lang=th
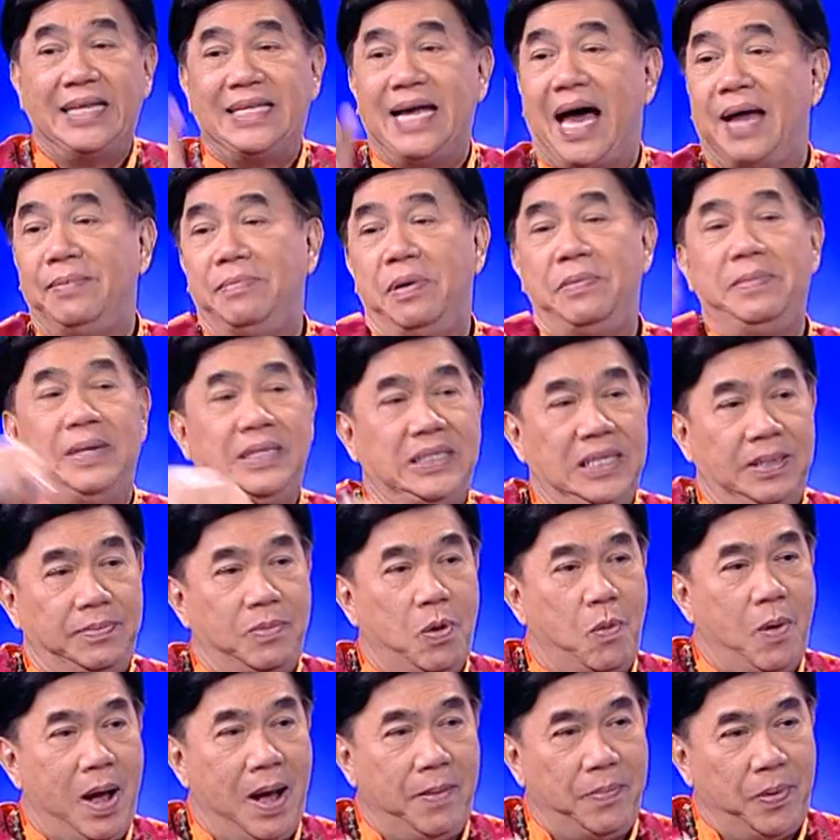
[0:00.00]
จารย์ไม่มีสิทธิ์มา
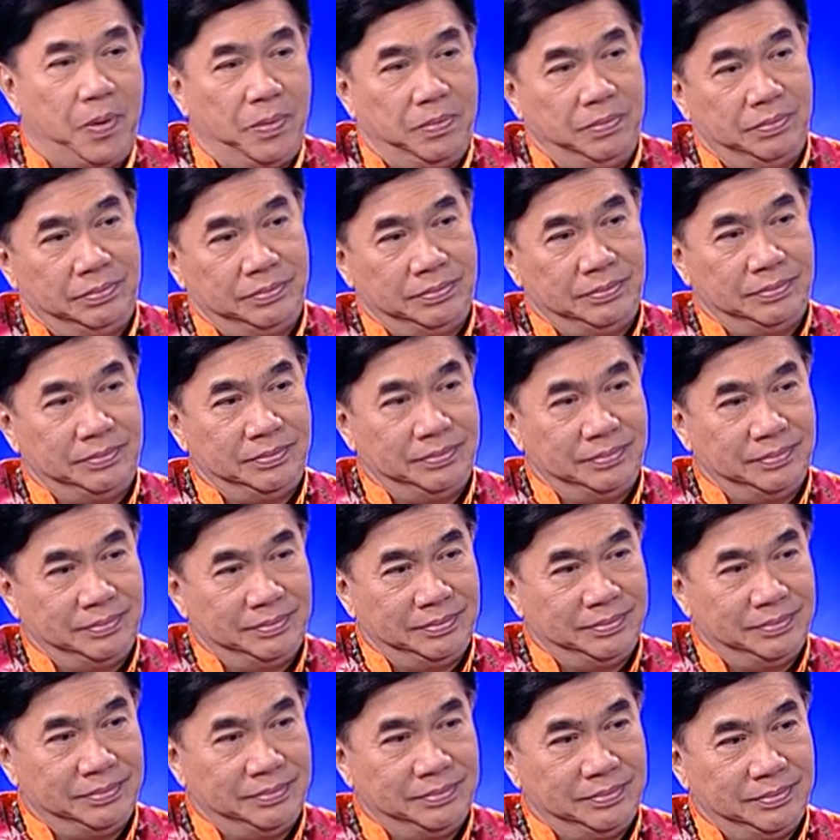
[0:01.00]
ว่าผม
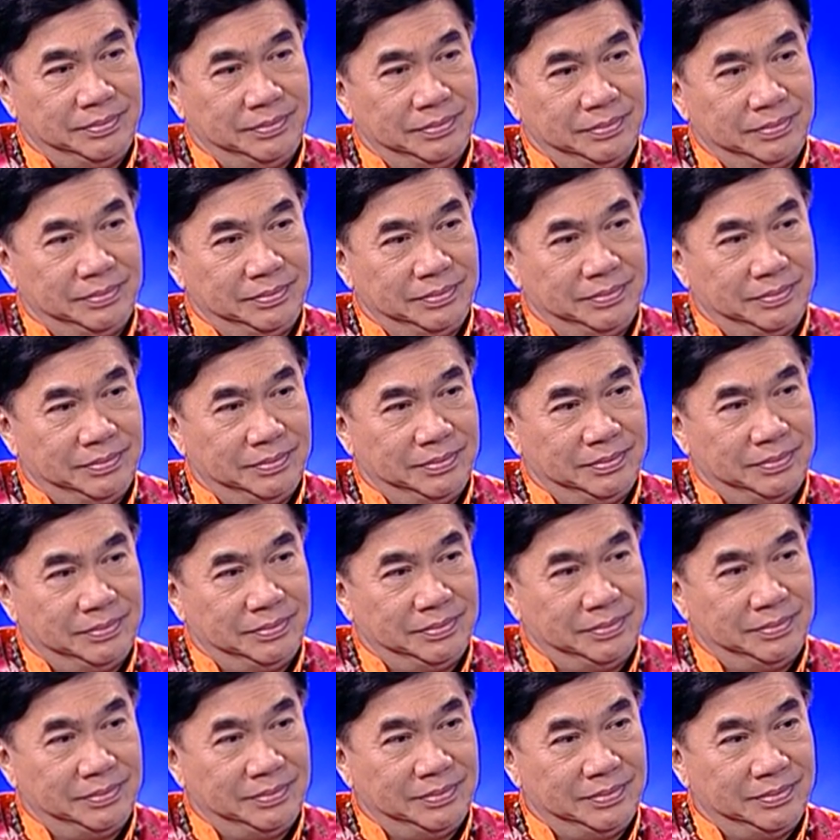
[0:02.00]
ครับ
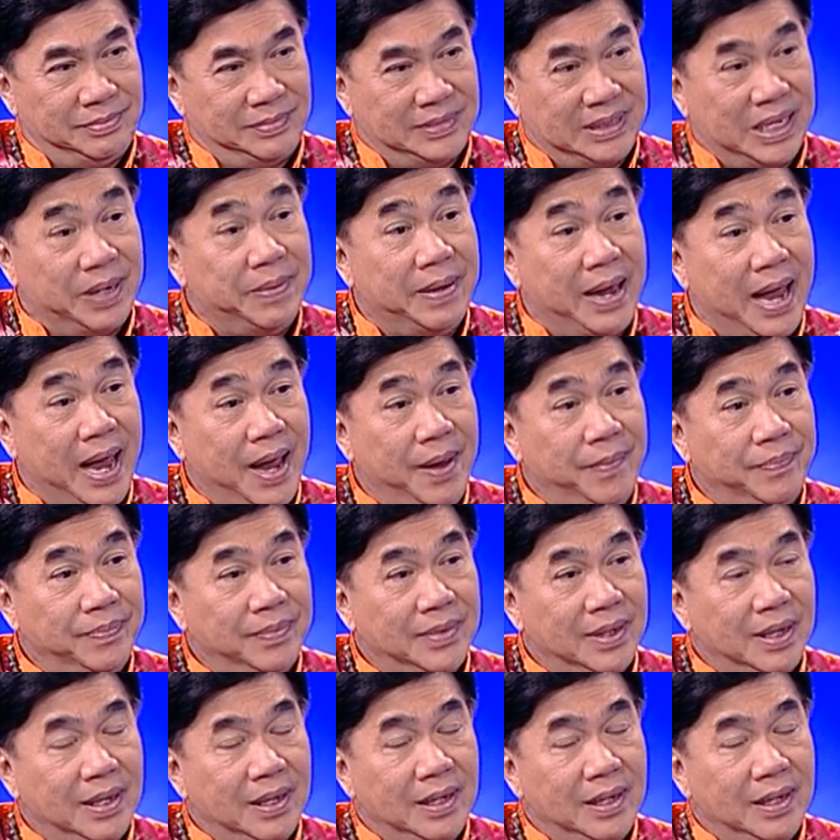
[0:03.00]
ใช่ไหมใช่